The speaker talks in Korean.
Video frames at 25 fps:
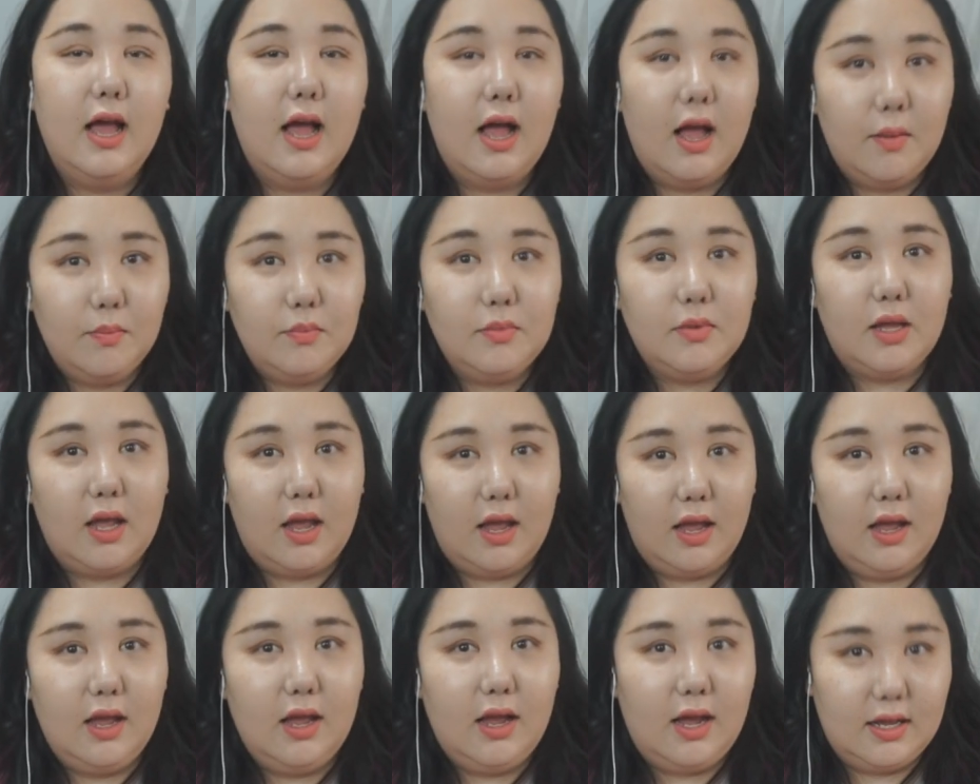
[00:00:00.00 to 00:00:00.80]

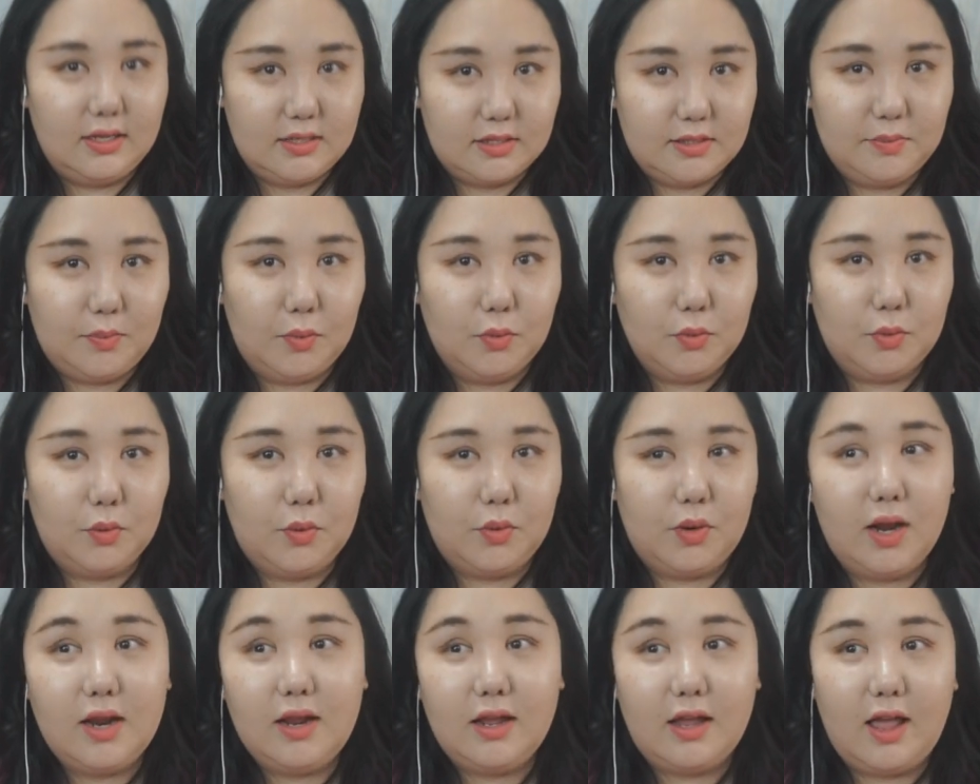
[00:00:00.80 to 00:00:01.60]
함께 같이
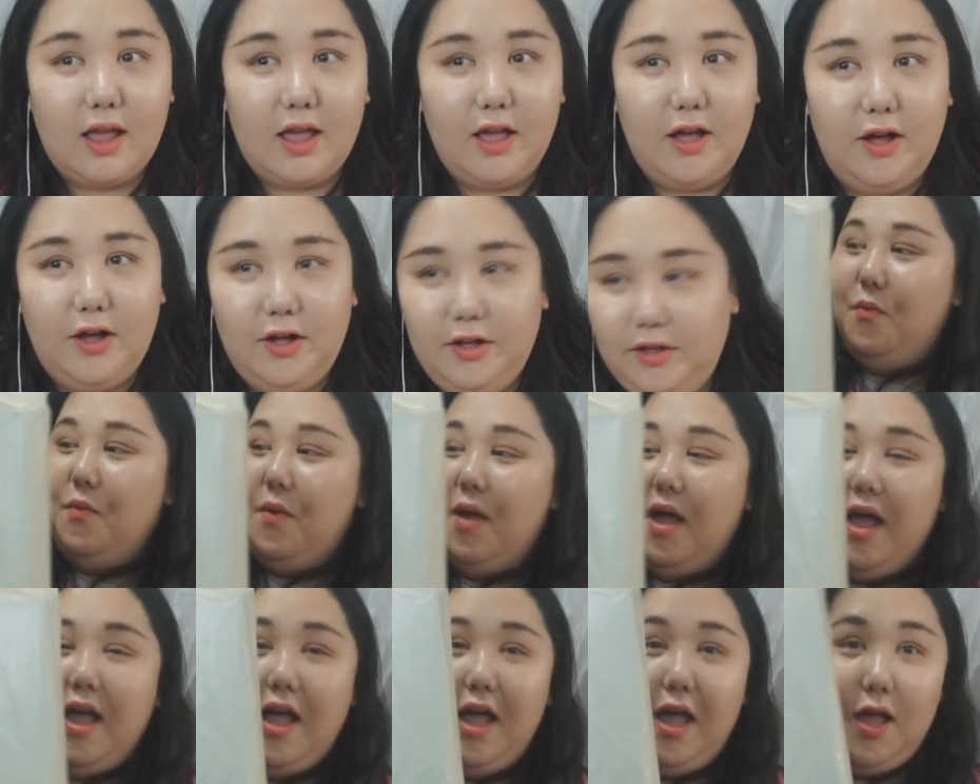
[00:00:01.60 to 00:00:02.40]
보도록 할게요
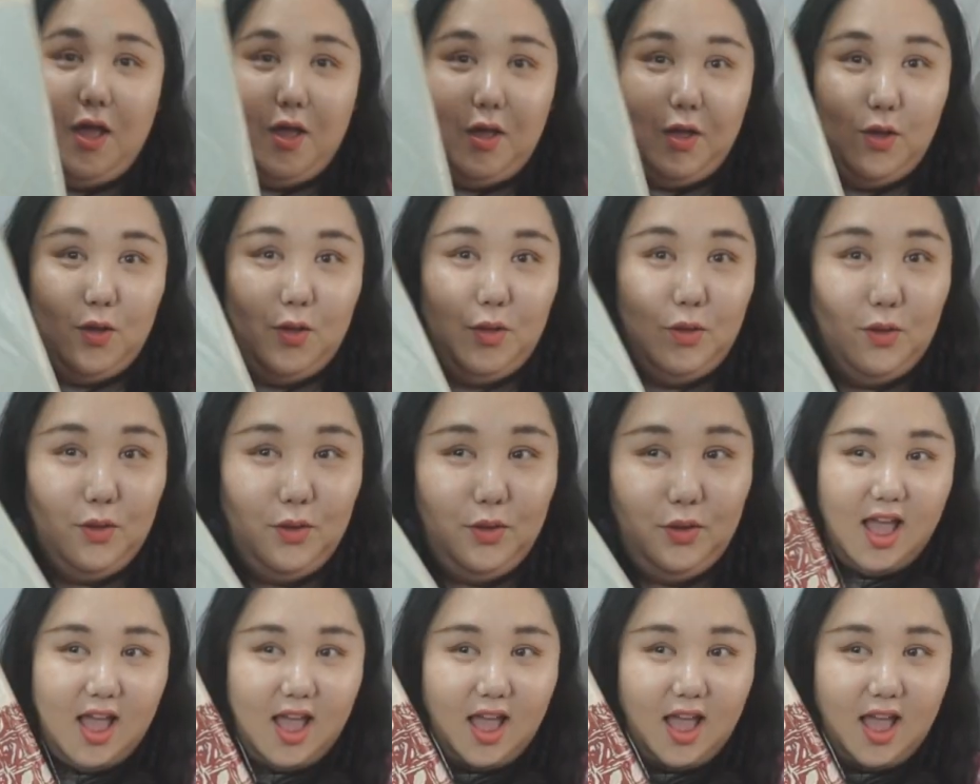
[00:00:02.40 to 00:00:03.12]
와우